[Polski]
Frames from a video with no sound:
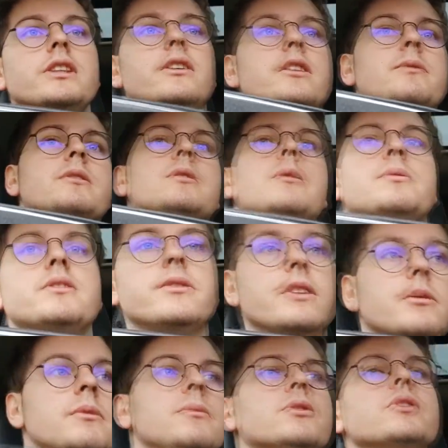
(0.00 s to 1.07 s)
da odebrać tej
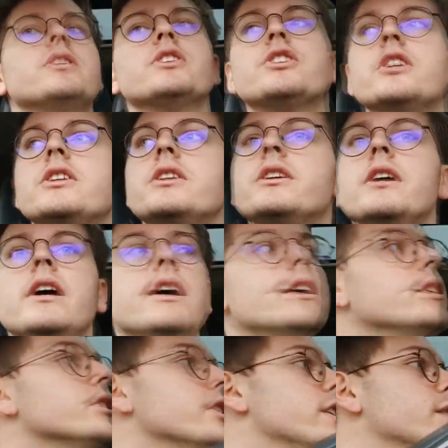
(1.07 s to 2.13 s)
przesyłki. Mimo, że ona siedzi,
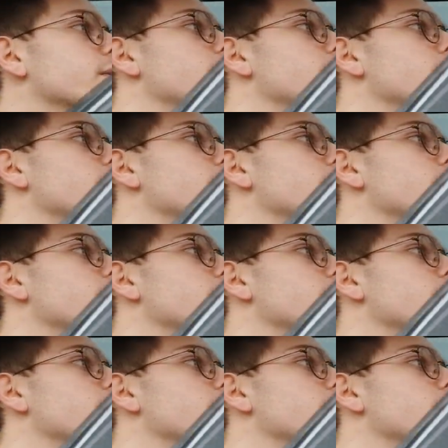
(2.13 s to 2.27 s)
że nie